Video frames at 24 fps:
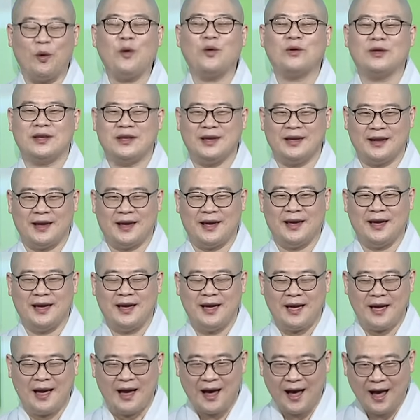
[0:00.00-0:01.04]
코끼리,
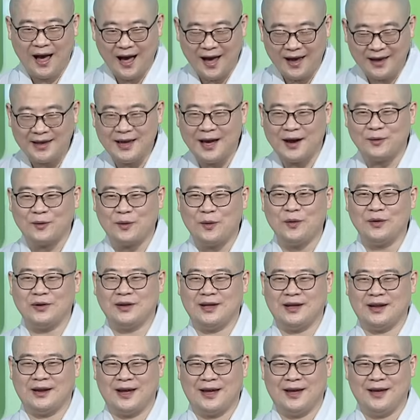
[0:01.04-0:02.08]
하얀
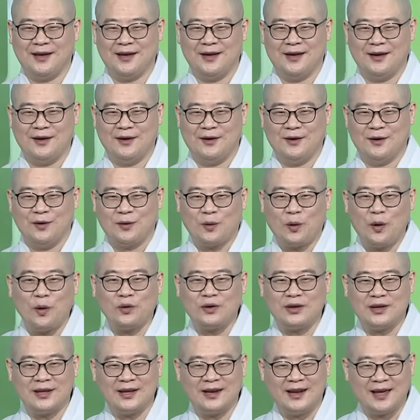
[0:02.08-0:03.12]
코끼리.
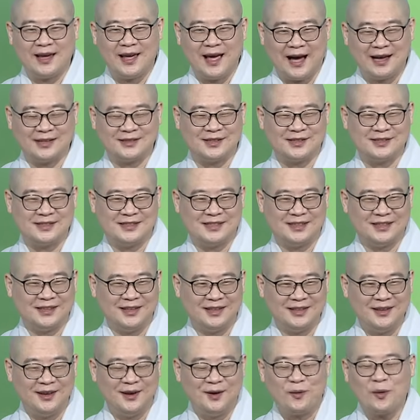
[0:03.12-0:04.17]
코끼리
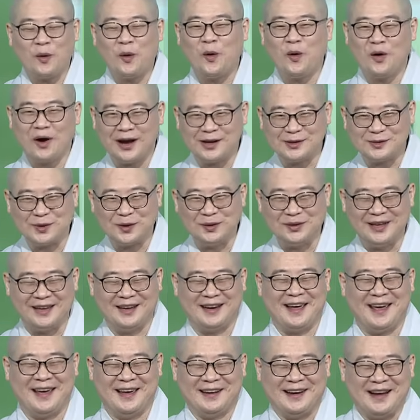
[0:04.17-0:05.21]
아저씨는 코가
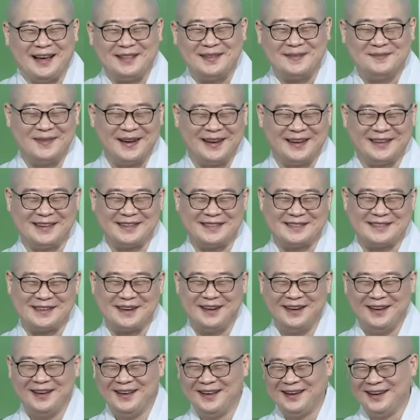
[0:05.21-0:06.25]
손이래라는 말이
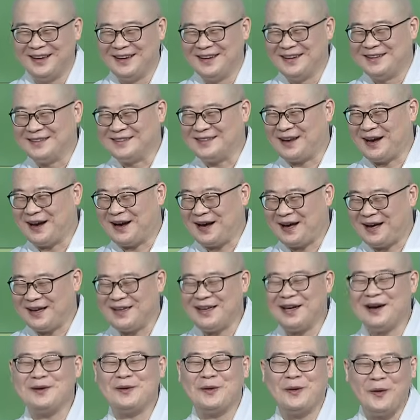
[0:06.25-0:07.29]
있죠. 이제
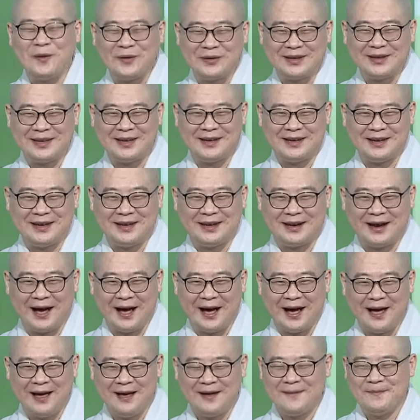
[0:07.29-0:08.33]
하얀
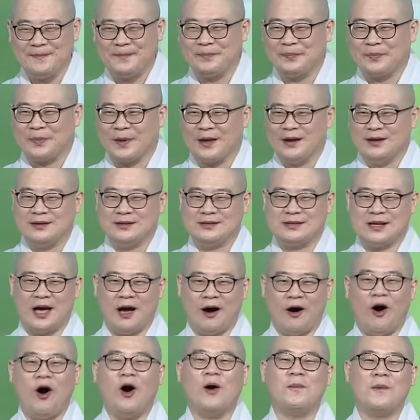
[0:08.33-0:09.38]
코끼리가 이제
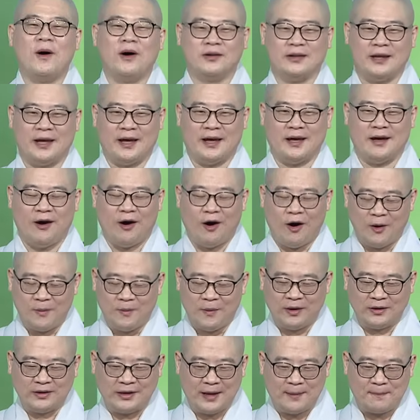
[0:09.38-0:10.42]
어머니,
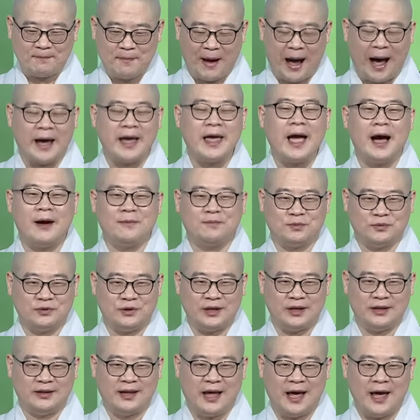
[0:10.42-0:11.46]
어머니 마야
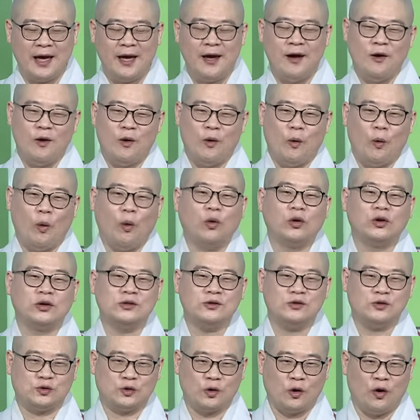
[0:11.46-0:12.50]
부인의
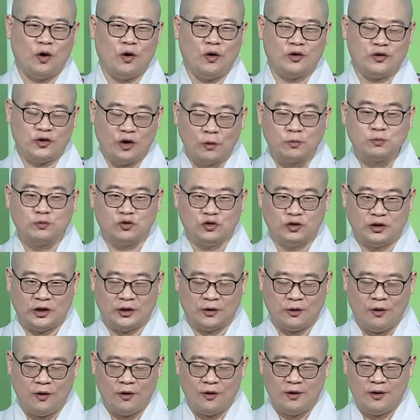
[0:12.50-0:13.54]
오른쪽
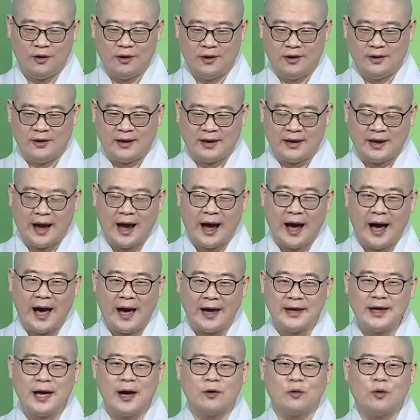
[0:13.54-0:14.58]
옆구리로 이
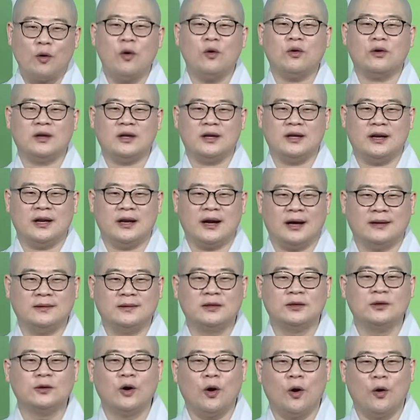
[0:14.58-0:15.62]
하얀 코끼리가
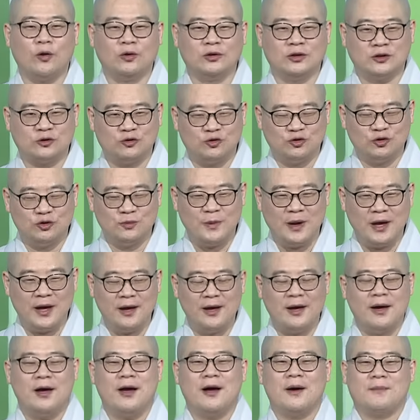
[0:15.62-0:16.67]
들어오는
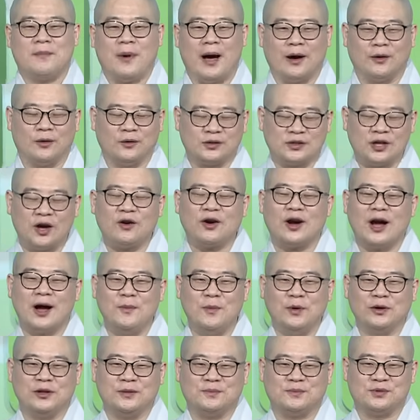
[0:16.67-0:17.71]
꿈이 바로
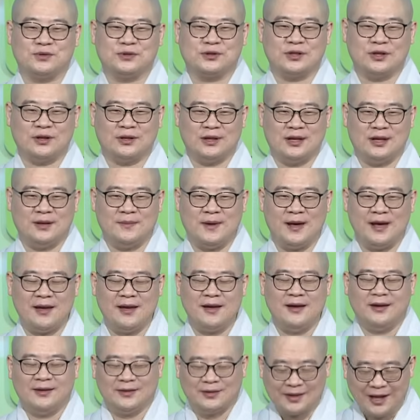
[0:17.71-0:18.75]
석가모니
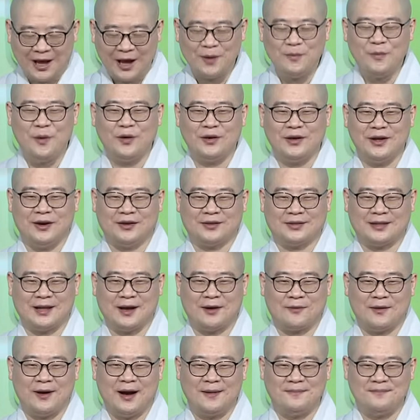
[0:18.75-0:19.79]
부처님의
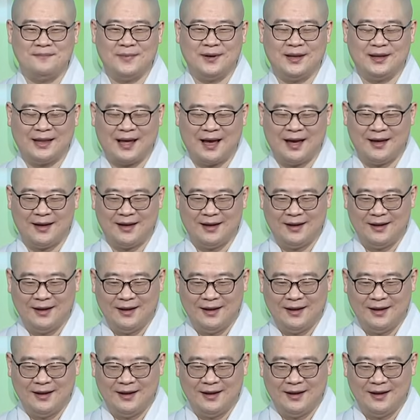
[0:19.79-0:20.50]
태몽이었다고 합니다.